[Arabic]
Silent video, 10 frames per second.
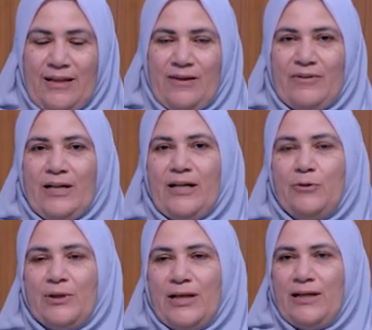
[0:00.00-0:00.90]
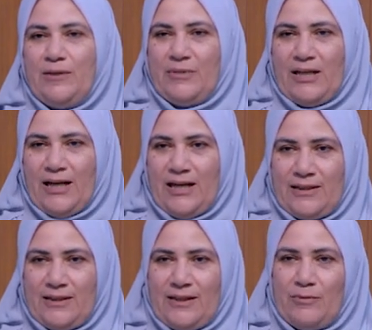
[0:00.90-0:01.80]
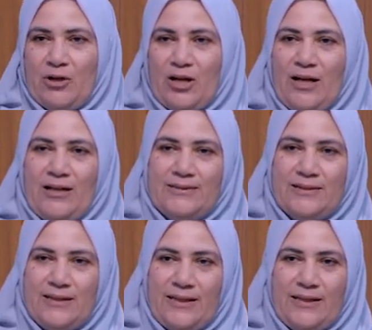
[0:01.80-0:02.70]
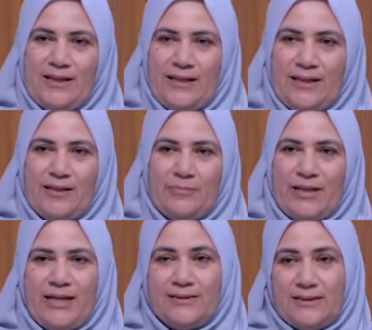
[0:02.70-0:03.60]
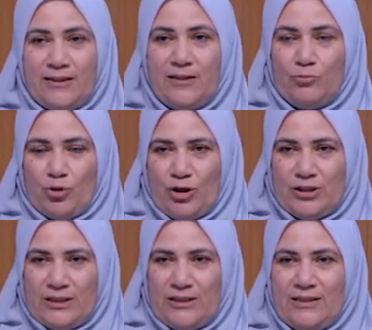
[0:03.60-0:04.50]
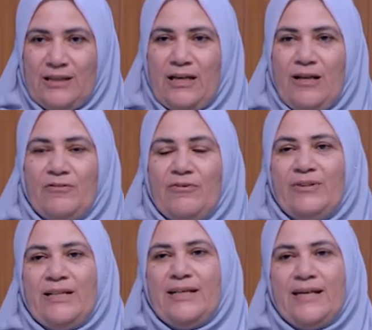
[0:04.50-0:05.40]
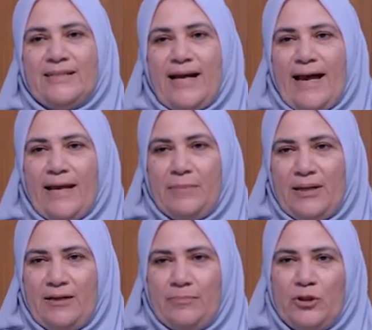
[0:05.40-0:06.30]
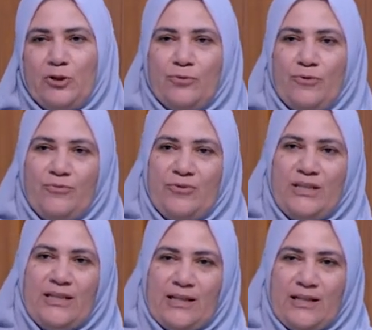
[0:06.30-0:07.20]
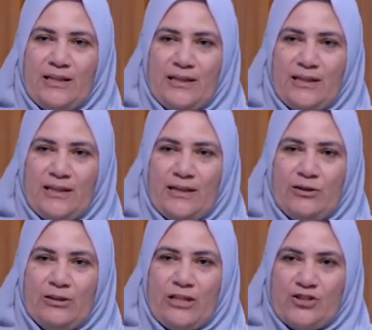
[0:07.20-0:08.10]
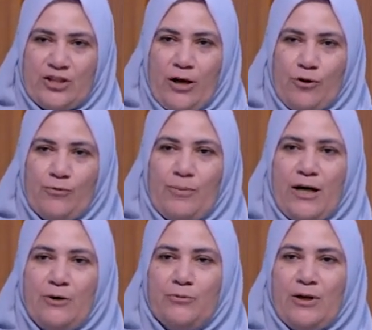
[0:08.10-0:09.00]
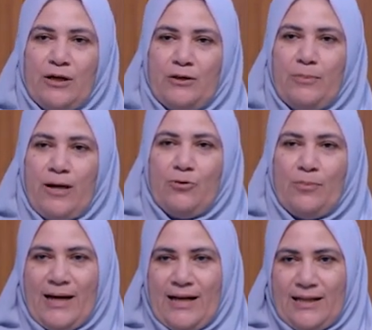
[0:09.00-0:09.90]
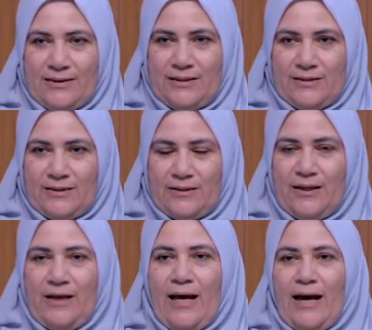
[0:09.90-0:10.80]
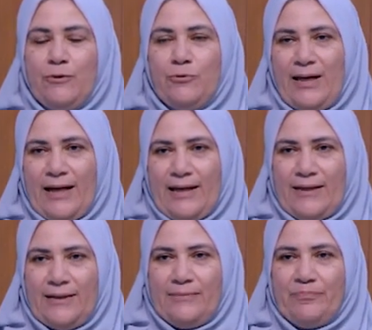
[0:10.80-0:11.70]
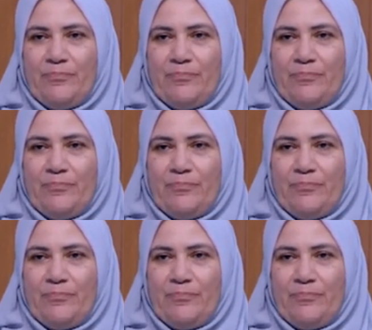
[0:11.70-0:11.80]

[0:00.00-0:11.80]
فاحنا لو اتكلمنا عن المرحلة السنية اللي هي بتاعة سن المراهقين ففي كذا عامل بيدخل في آه، تشجيعهم أو إقبالهم على التدخين أول حاجة